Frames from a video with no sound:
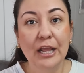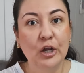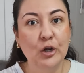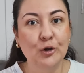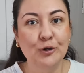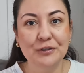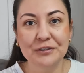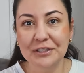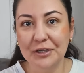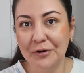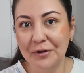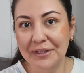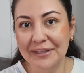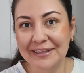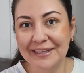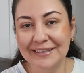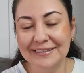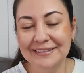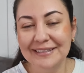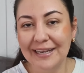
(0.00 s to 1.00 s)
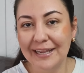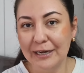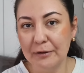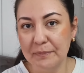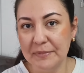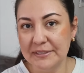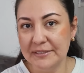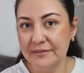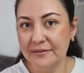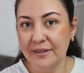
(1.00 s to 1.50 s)
No sé ahorita si la
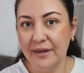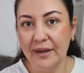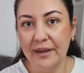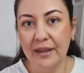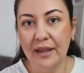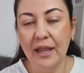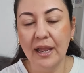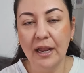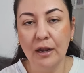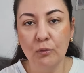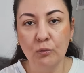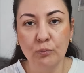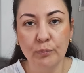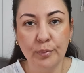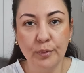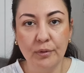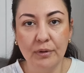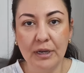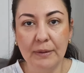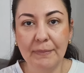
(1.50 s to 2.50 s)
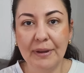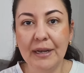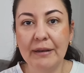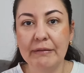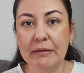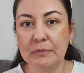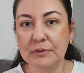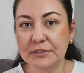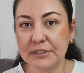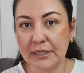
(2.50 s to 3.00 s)
repisa traiga algún problema, la
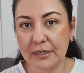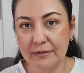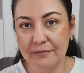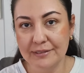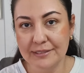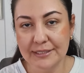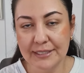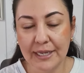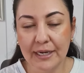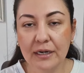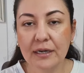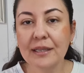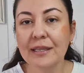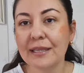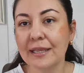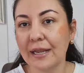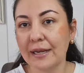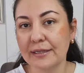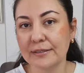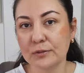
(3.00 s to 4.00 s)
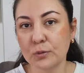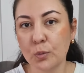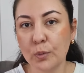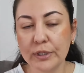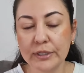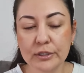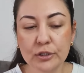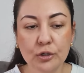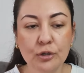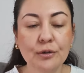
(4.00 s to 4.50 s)
vamos a revisar y ya les
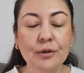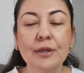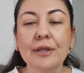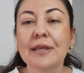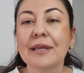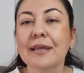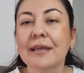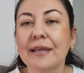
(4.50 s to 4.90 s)
cuento.